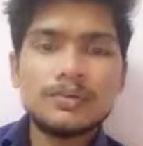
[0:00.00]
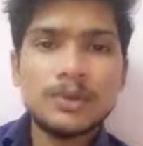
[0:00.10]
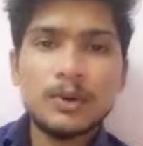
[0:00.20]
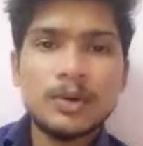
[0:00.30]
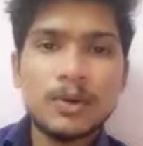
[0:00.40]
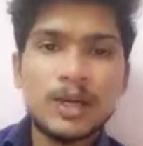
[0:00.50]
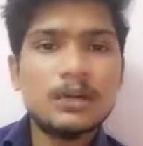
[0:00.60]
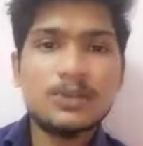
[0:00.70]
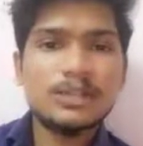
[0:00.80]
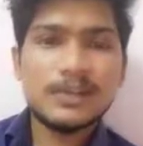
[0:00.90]
உடனே
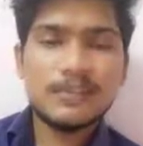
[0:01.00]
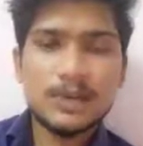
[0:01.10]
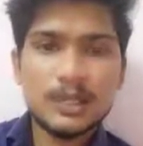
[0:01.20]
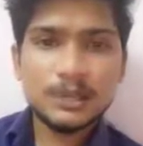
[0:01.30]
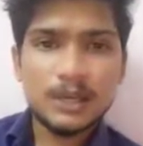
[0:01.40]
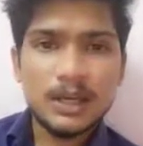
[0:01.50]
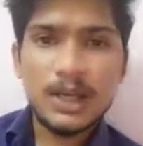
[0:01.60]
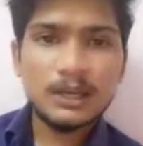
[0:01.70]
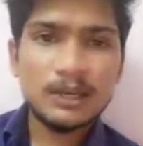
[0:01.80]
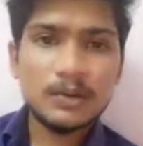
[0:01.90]
ரெண்டு பேரும் சேஃபாக தான் இருப்பாங்க
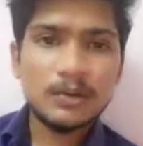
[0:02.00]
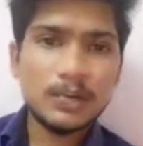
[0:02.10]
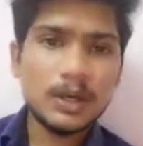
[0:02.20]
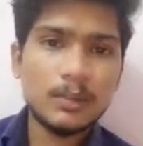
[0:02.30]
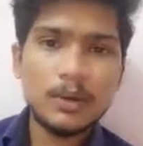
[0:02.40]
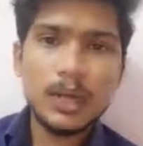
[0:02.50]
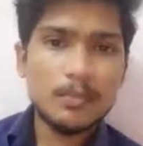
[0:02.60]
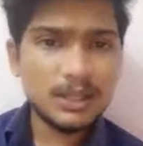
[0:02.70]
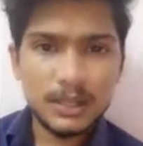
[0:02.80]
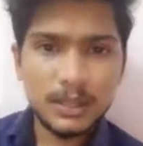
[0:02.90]
அடுத்த நாள் வந்து பார்க்கும்போது
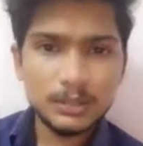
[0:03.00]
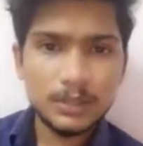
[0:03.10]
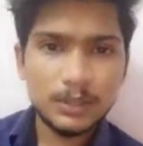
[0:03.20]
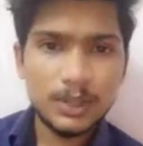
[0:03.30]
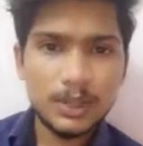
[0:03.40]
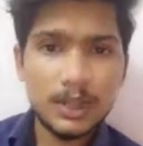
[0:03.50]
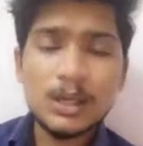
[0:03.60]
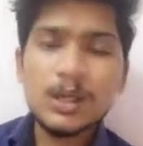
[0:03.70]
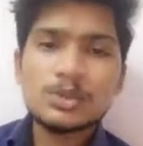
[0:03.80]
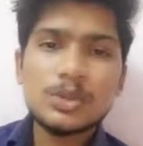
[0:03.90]
அம்மா இறந்து போயிருப்பாங்க
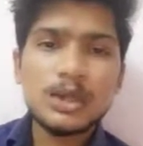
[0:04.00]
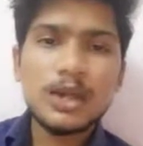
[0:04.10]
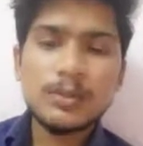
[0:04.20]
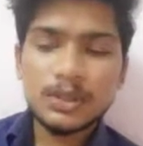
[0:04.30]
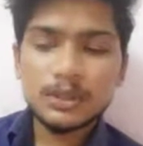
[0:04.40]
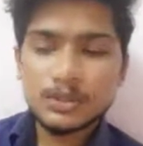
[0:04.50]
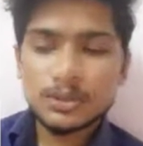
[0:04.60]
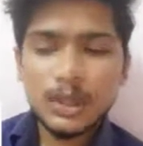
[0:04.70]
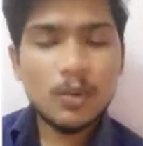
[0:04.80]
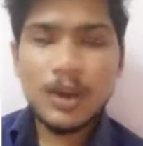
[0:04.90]
ஸோ என்னடா பண்ணுறேன்னு
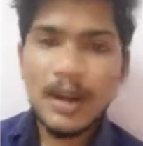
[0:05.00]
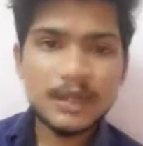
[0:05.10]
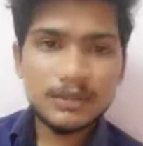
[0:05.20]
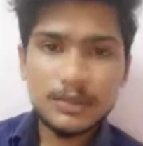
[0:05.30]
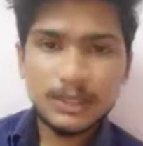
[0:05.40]
சொல்லிட்டு அவங்க ஆண்டி வீட்டில்